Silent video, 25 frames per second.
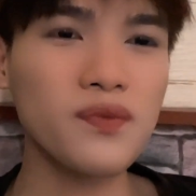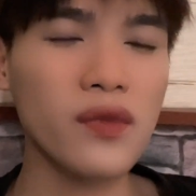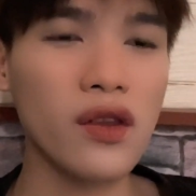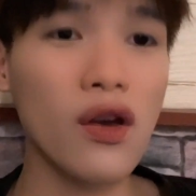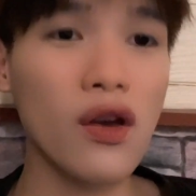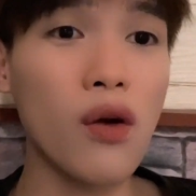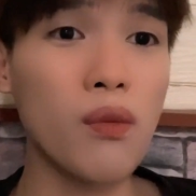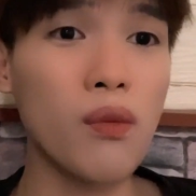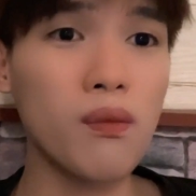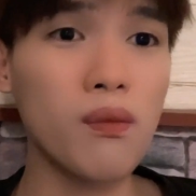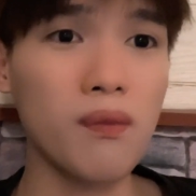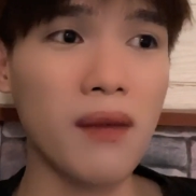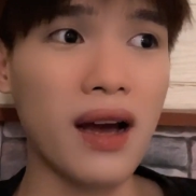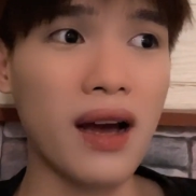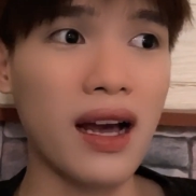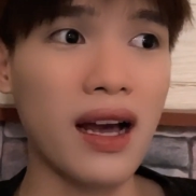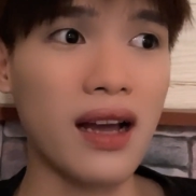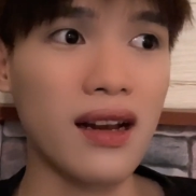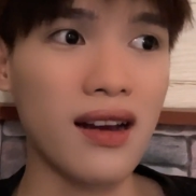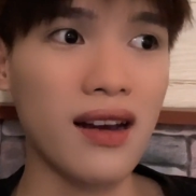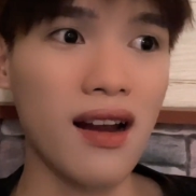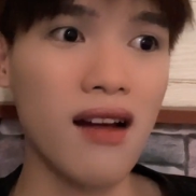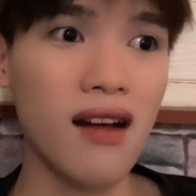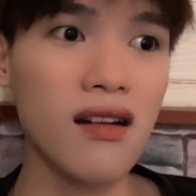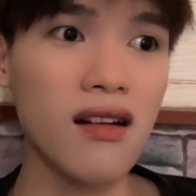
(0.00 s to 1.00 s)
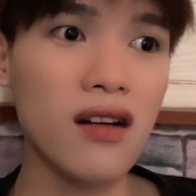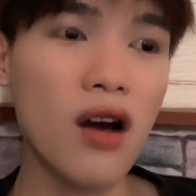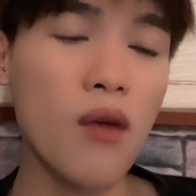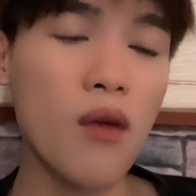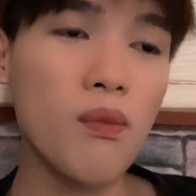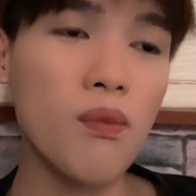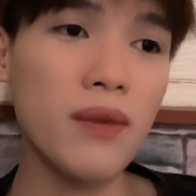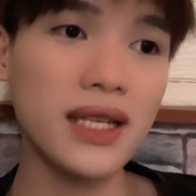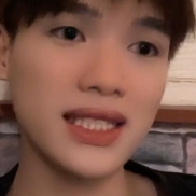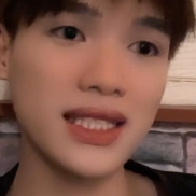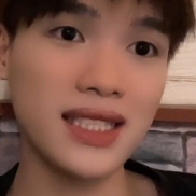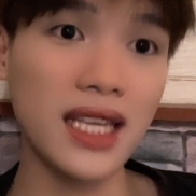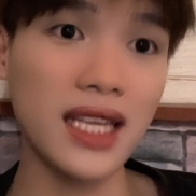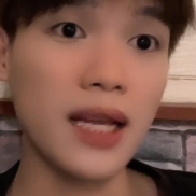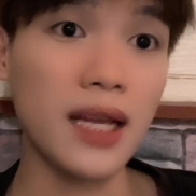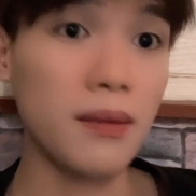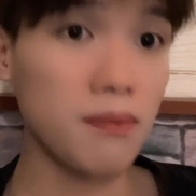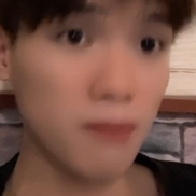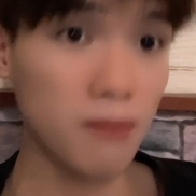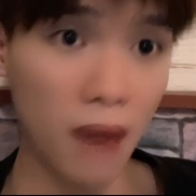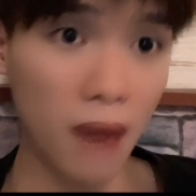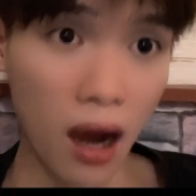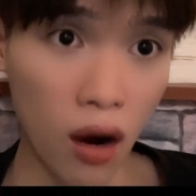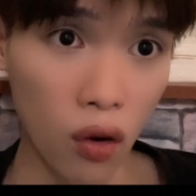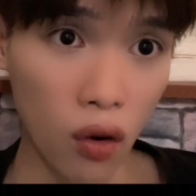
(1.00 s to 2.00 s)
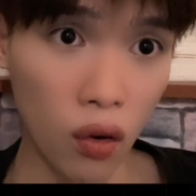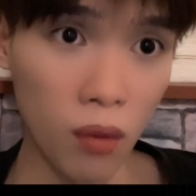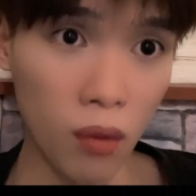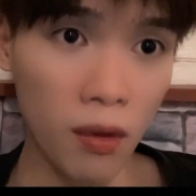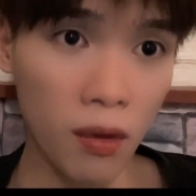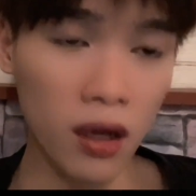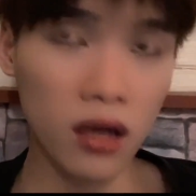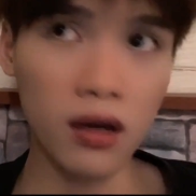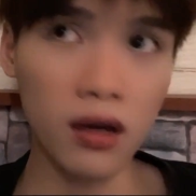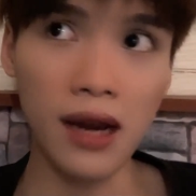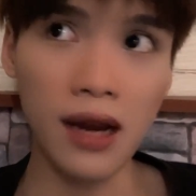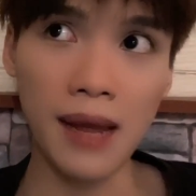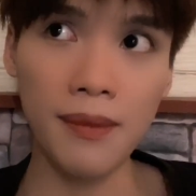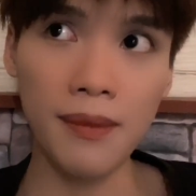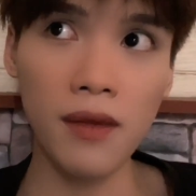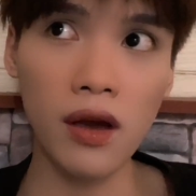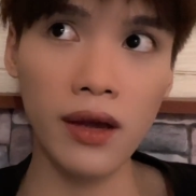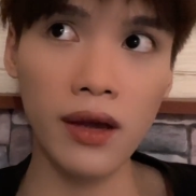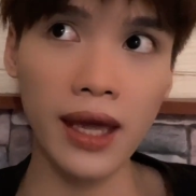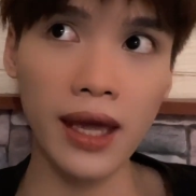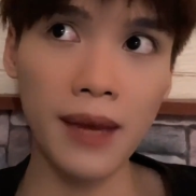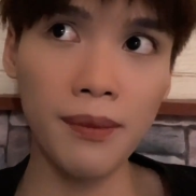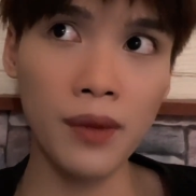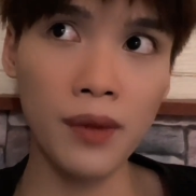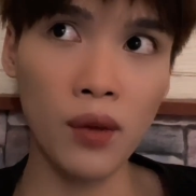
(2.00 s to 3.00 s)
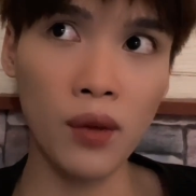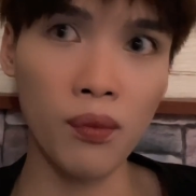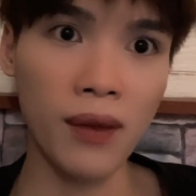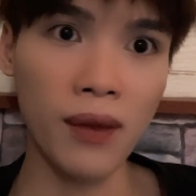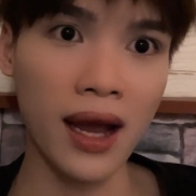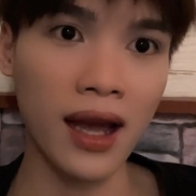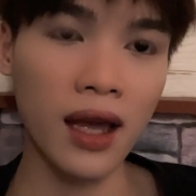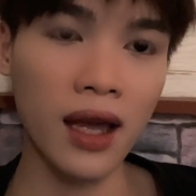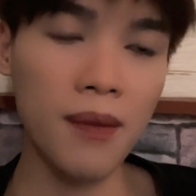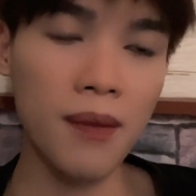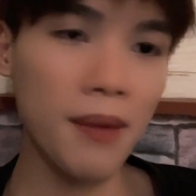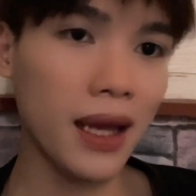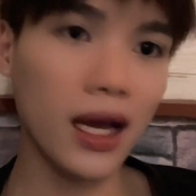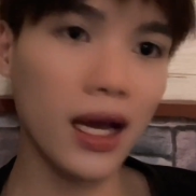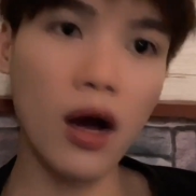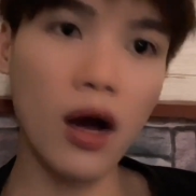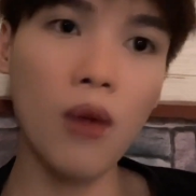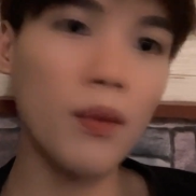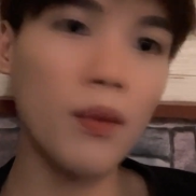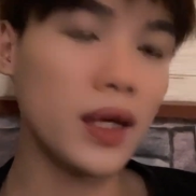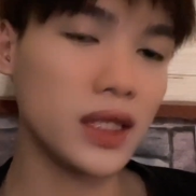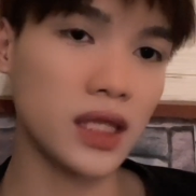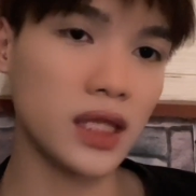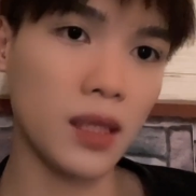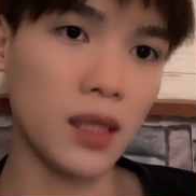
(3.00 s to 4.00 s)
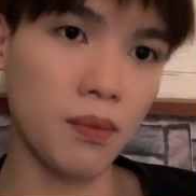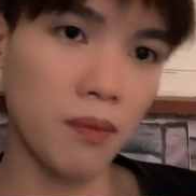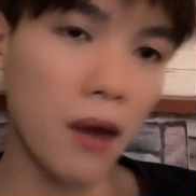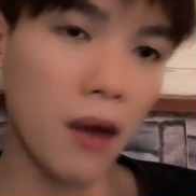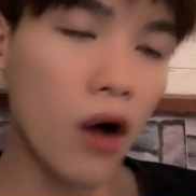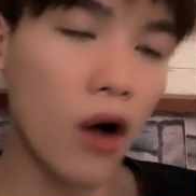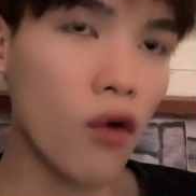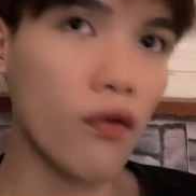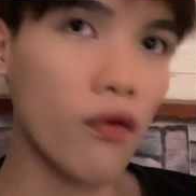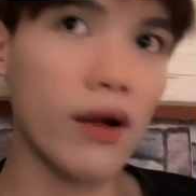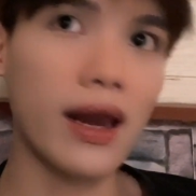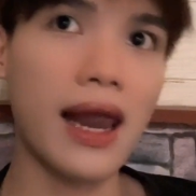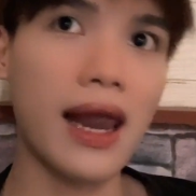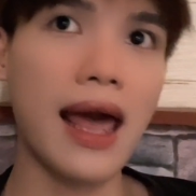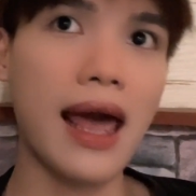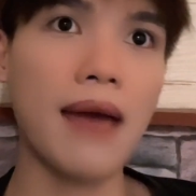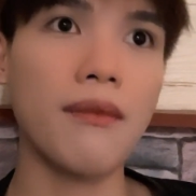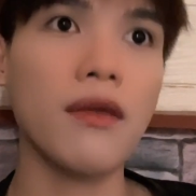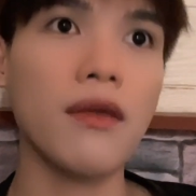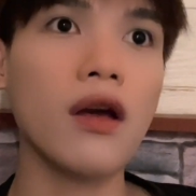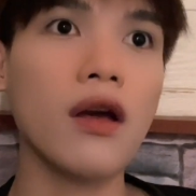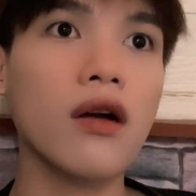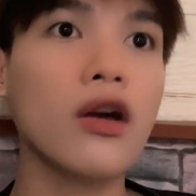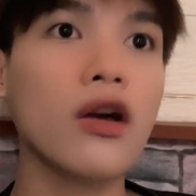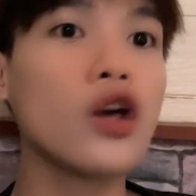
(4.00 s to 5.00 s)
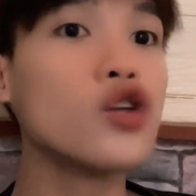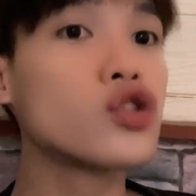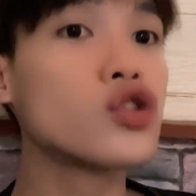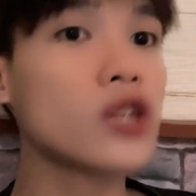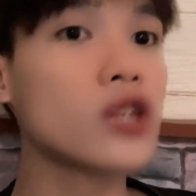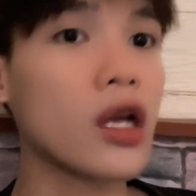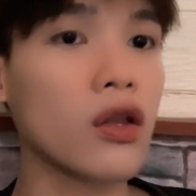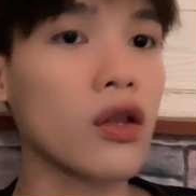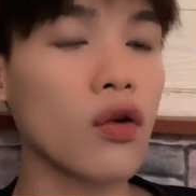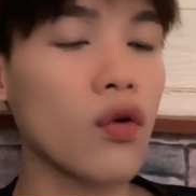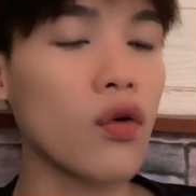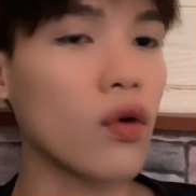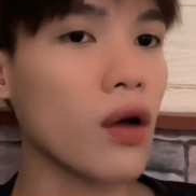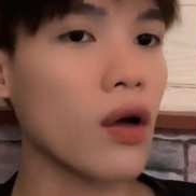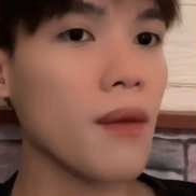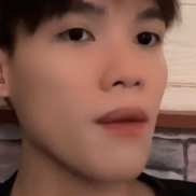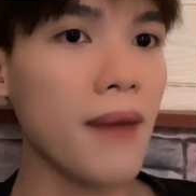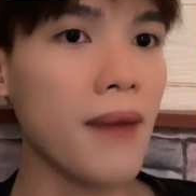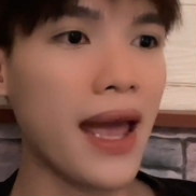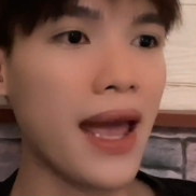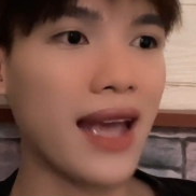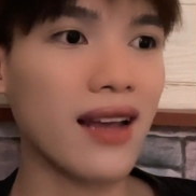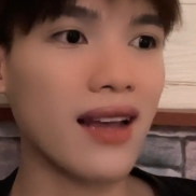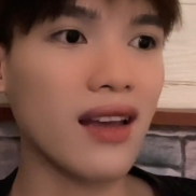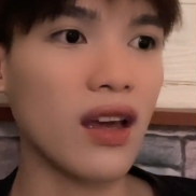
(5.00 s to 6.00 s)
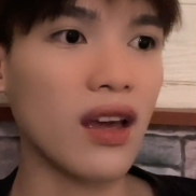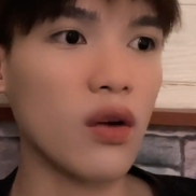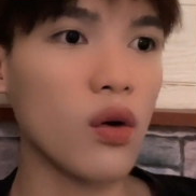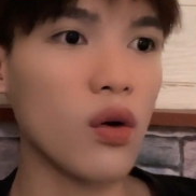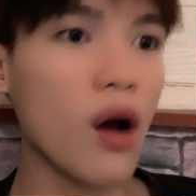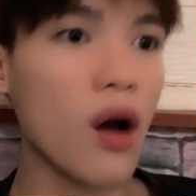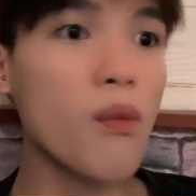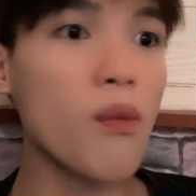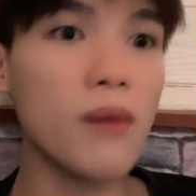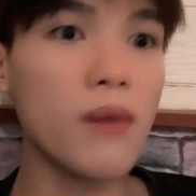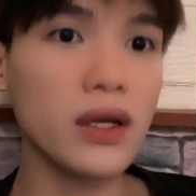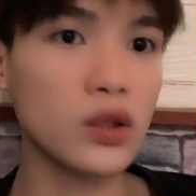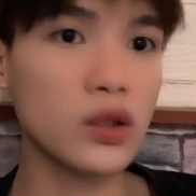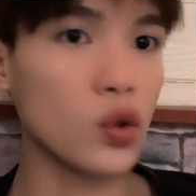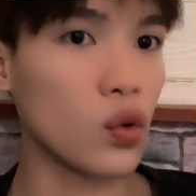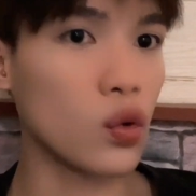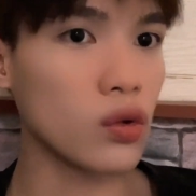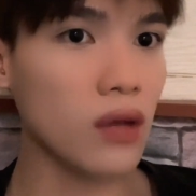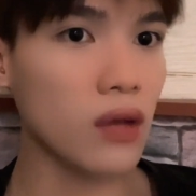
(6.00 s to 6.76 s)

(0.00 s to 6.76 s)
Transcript: dùng mà nó không bị xỉn màu á mọi người làm cho kem chụp nắng các bạn không bị xỉn màu và làm cho cushion của các bạn kiểu không bị xuống